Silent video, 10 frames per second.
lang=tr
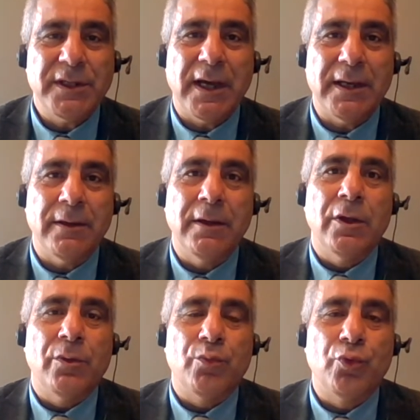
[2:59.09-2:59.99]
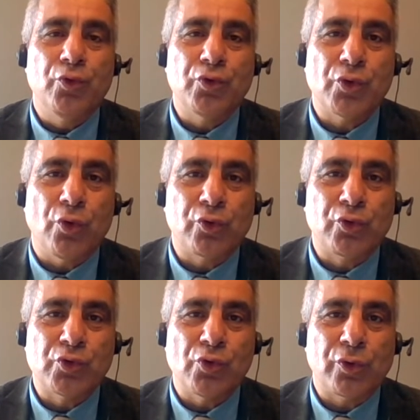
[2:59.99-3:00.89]
Yani bu
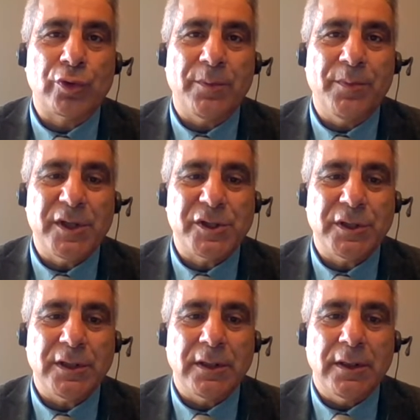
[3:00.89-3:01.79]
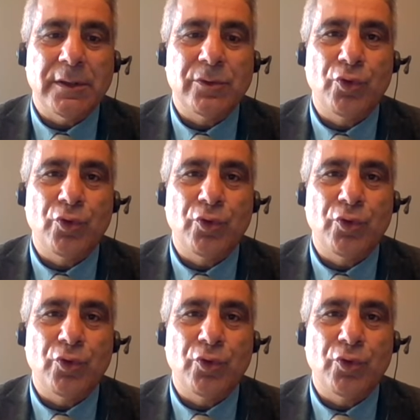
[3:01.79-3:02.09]
%30.5'i